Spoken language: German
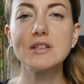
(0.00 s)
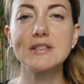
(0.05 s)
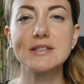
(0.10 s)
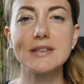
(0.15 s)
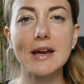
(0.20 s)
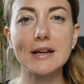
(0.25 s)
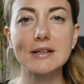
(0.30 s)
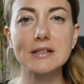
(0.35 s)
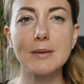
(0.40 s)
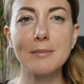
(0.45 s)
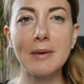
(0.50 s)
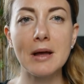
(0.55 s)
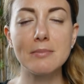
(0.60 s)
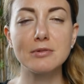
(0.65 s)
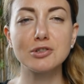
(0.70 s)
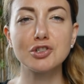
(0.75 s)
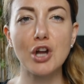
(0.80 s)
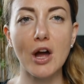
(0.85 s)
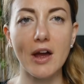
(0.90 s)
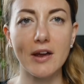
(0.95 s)
Sagt da mal
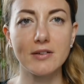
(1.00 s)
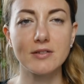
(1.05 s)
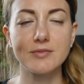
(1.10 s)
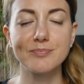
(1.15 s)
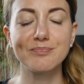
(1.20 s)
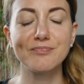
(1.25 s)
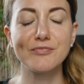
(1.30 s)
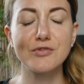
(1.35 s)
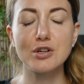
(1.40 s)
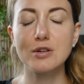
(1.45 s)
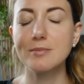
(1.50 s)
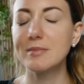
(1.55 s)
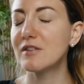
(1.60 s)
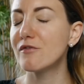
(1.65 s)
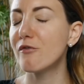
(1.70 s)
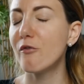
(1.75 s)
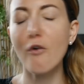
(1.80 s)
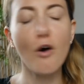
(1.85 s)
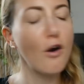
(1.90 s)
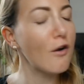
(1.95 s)
Bescheid. Würde ich
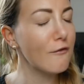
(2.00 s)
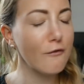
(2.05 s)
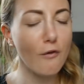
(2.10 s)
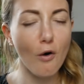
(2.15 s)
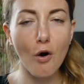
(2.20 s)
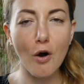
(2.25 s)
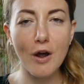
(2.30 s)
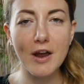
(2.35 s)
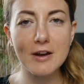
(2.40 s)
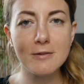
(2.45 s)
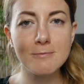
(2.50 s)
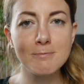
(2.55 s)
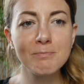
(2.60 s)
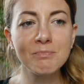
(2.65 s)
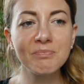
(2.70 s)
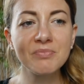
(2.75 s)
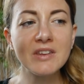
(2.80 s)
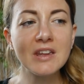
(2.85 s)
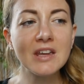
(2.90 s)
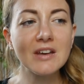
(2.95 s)
mich voll freuen,
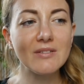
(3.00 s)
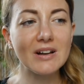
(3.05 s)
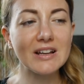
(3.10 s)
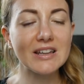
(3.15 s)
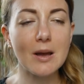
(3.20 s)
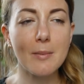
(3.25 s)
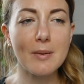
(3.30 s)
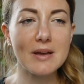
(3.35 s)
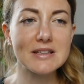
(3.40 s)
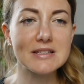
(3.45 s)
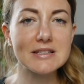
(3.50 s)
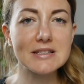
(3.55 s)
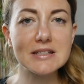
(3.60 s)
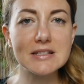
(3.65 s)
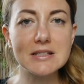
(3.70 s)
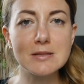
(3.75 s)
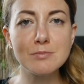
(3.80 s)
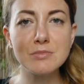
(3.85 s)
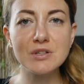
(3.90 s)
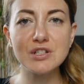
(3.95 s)
weil ich habe jetzt
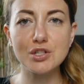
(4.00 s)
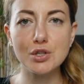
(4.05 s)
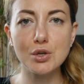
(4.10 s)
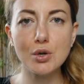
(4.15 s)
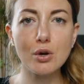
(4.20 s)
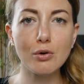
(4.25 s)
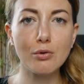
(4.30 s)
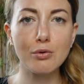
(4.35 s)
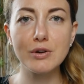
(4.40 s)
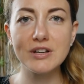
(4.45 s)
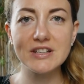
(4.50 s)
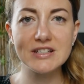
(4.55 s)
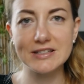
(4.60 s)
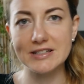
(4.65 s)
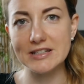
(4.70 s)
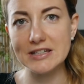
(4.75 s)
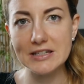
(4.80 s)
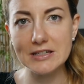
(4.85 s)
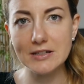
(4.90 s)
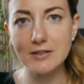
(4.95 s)
diesen Monsieur
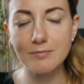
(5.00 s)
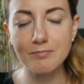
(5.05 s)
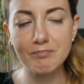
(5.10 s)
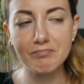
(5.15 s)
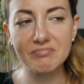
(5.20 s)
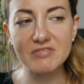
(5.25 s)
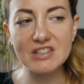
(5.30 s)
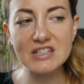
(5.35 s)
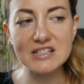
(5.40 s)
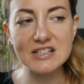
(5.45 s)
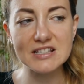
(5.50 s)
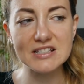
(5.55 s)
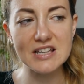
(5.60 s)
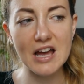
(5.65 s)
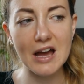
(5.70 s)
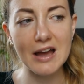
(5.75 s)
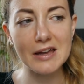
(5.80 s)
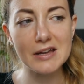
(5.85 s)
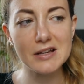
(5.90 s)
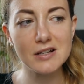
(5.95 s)
Cuisine, dieses
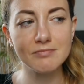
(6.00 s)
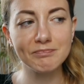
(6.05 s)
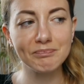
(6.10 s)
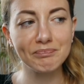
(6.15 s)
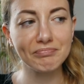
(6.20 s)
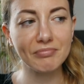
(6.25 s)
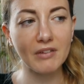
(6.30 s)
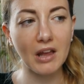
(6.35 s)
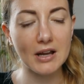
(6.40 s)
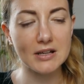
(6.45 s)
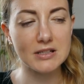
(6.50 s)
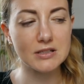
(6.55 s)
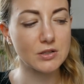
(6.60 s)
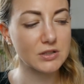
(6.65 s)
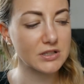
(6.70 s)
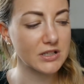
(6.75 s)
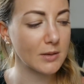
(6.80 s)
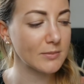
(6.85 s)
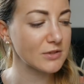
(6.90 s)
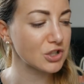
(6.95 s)
Teil. Hatte ich
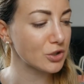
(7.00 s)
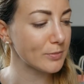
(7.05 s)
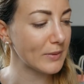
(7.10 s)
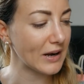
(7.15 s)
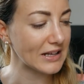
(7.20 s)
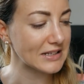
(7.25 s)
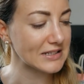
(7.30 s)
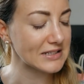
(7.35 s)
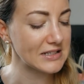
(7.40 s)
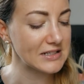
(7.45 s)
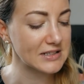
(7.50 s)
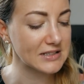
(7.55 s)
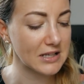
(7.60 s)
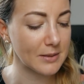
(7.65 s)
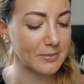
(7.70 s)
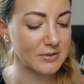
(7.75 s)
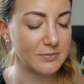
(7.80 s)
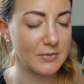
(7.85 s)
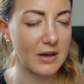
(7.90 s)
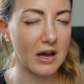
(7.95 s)
euch, glaube ich, schon mal erzählt. Das
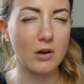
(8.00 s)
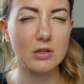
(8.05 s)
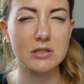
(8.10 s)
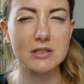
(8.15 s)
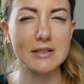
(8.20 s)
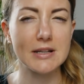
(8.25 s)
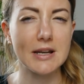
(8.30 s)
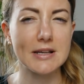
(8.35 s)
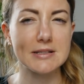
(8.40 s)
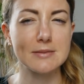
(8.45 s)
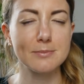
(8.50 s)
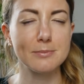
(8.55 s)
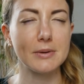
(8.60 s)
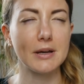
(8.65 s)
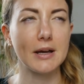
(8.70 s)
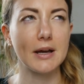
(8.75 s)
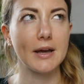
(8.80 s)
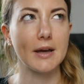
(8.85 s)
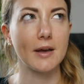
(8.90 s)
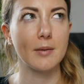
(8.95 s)
habe ich mir rausgelassen
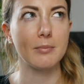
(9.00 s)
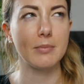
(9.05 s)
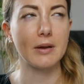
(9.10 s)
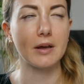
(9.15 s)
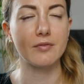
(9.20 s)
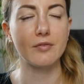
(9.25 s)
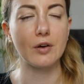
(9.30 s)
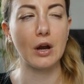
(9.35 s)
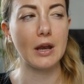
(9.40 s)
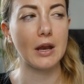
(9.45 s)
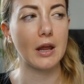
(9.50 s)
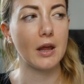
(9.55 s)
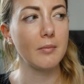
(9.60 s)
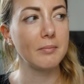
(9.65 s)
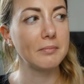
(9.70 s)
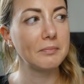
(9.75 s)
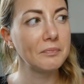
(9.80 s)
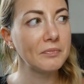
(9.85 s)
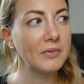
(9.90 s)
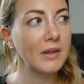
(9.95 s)
bei Black
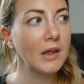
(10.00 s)
Friday.